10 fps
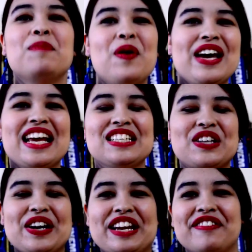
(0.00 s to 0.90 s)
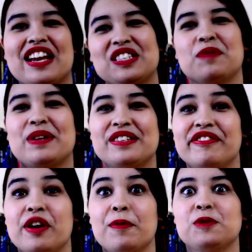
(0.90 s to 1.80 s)
Bom, era isso que eu queria falar sobre esse
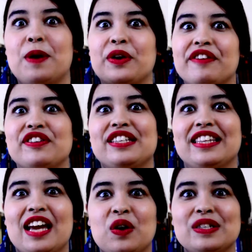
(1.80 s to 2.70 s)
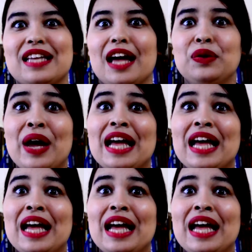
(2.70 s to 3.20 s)
filme, eu espero que você tenha gostado.